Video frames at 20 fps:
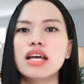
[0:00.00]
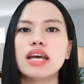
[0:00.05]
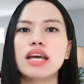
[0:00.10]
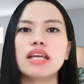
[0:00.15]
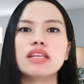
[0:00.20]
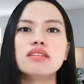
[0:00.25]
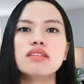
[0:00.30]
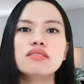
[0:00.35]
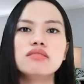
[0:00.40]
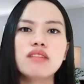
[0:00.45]

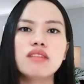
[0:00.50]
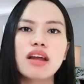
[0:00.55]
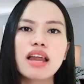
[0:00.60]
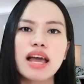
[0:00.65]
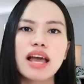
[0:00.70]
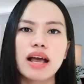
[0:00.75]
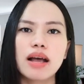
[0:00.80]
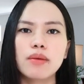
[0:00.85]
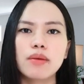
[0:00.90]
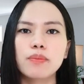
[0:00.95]
Cái thứ nữa
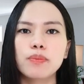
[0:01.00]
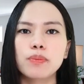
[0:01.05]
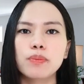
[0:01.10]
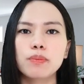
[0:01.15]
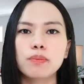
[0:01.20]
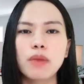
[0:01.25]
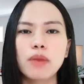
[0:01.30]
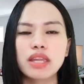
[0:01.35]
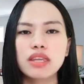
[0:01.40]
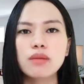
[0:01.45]
là
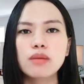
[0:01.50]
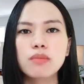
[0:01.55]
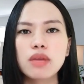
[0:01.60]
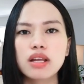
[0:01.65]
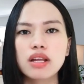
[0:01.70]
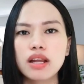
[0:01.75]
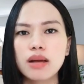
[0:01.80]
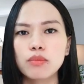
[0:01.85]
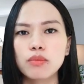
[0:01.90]
bản thân mình